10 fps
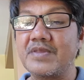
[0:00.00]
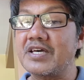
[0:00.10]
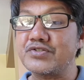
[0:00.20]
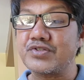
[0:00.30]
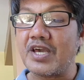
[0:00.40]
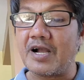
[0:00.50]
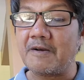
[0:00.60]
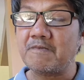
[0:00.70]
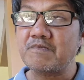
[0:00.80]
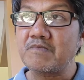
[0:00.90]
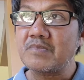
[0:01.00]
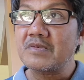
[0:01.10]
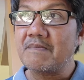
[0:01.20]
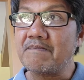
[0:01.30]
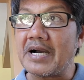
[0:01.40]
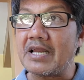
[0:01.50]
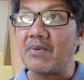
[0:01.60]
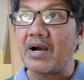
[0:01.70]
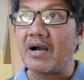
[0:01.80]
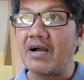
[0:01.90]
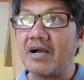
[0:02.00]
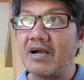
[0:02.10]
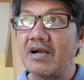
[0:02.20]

At yun nga, pangalawa,